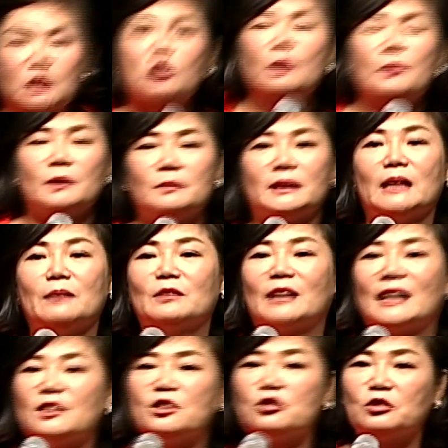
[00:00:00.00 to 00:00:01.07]
지워버리면 사람도
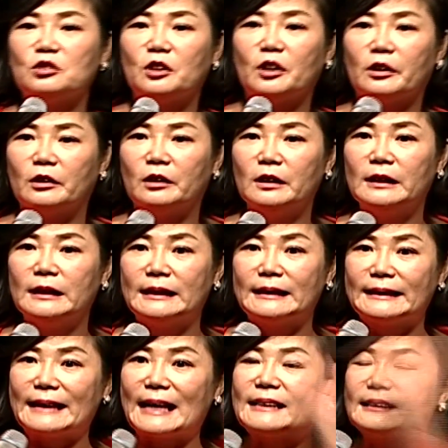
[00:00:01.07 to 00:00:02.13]
같이 죽는 거예요.
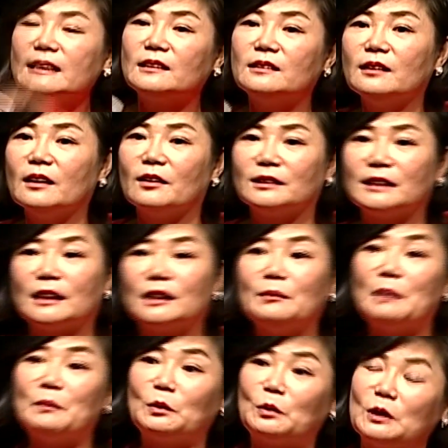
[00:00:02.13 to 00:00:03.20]
다 세트예요. 자, 그럼 한번